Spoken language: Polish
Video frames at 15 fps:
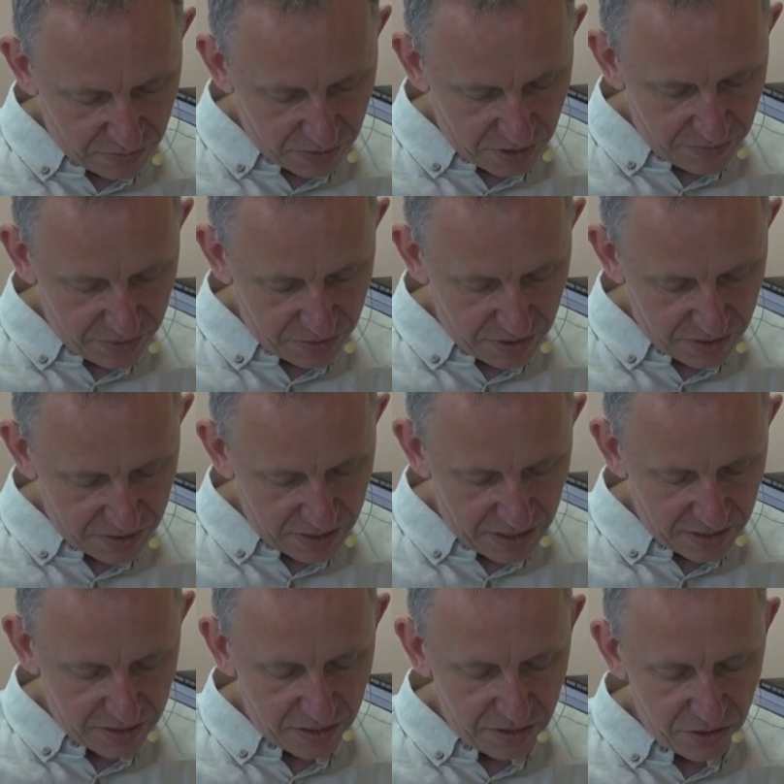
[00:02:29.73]
której by się
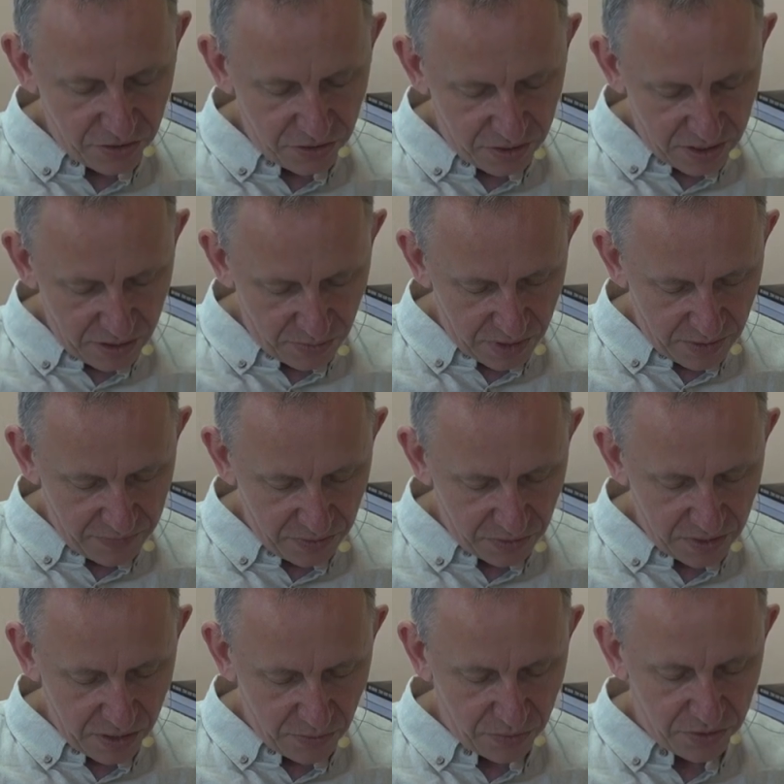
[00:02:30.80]
serce nie ścisnęło na
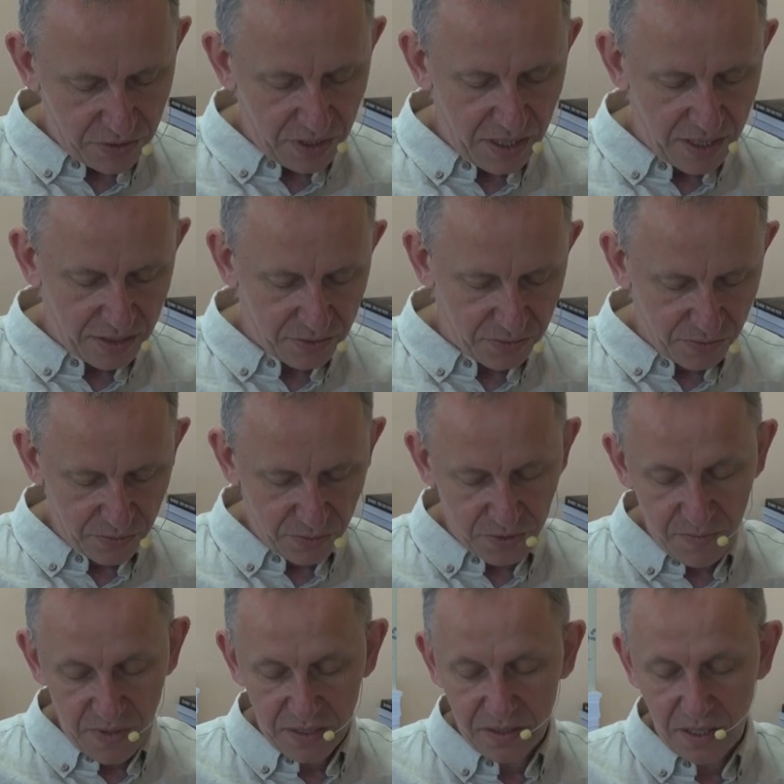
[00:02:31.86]
widok nauczyciela
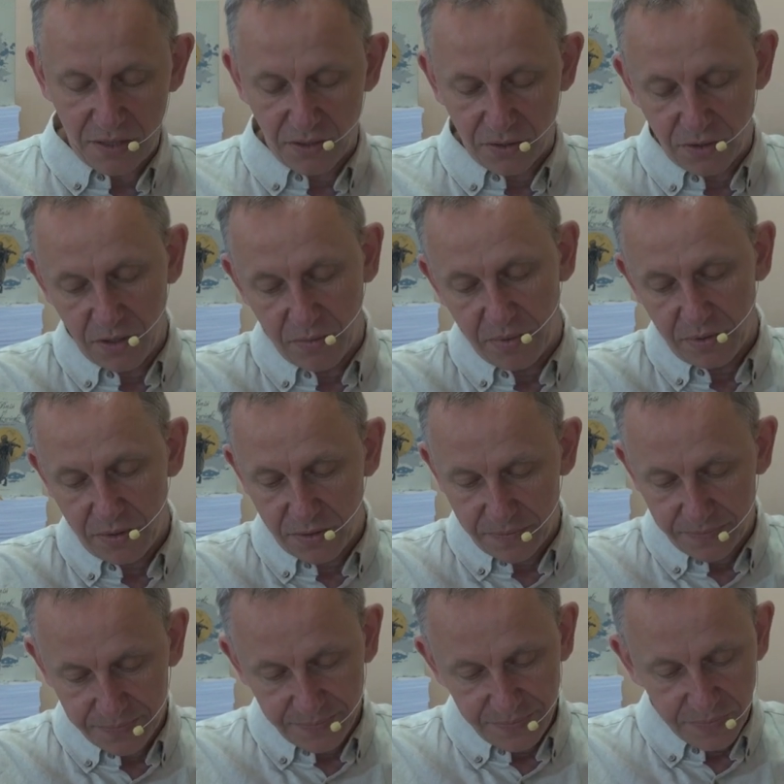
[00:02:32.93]
rysunku z miasta Drochobycz,